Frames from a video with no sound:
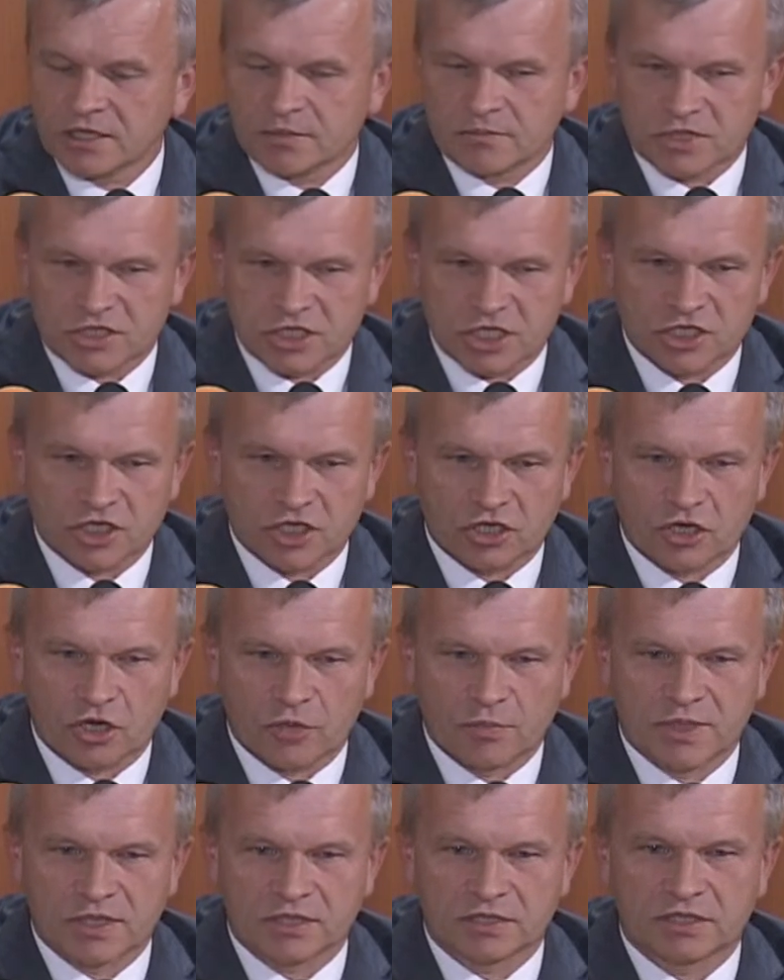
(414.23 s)
myślę, że
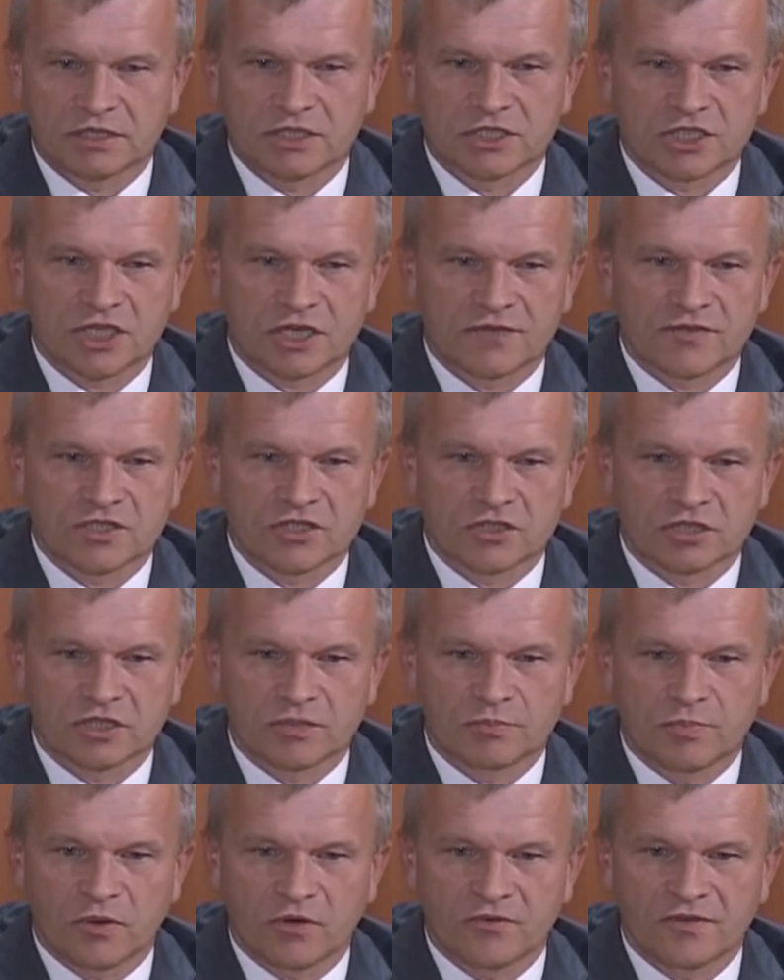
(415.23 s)
Robert Tyszkiewicz o
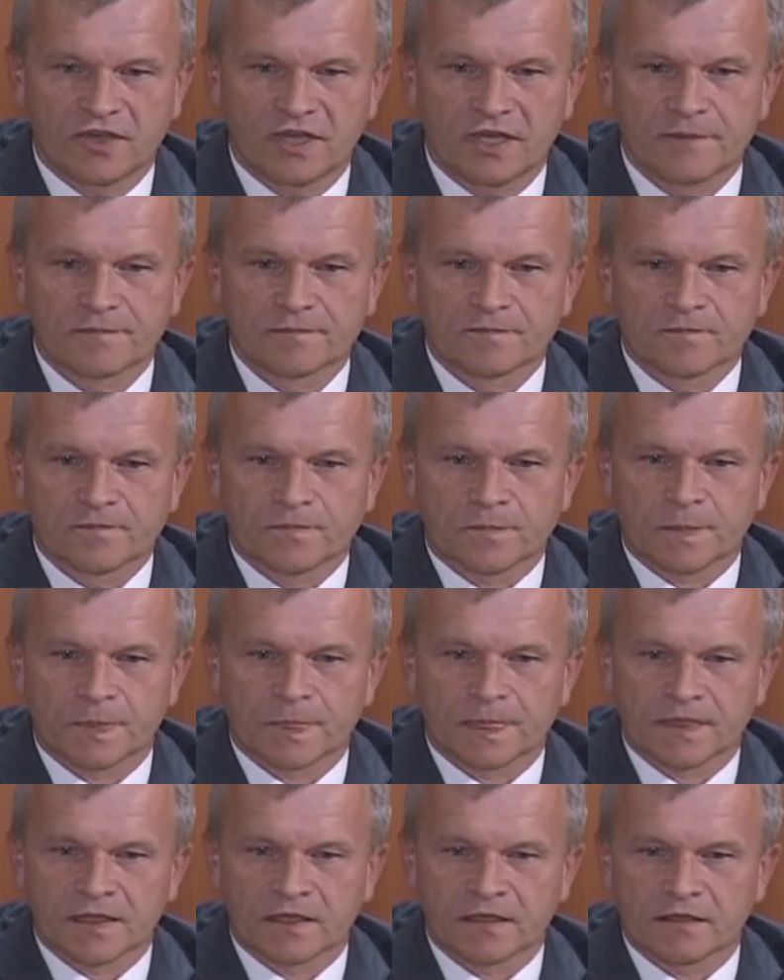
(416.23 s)
tym powie,
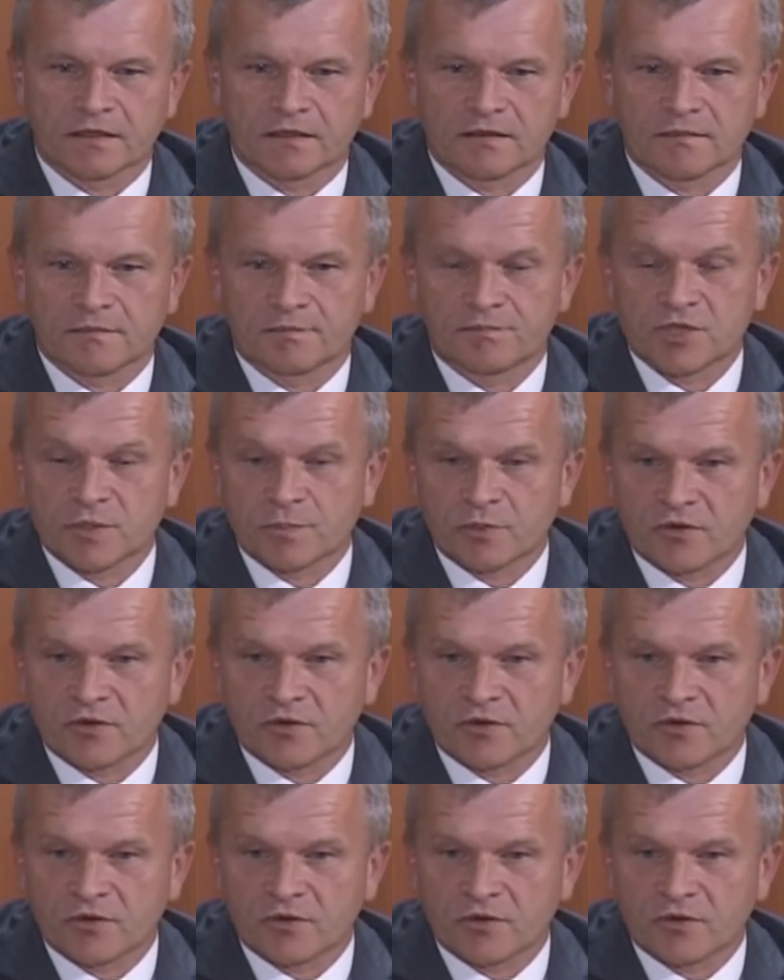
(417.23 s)
mm,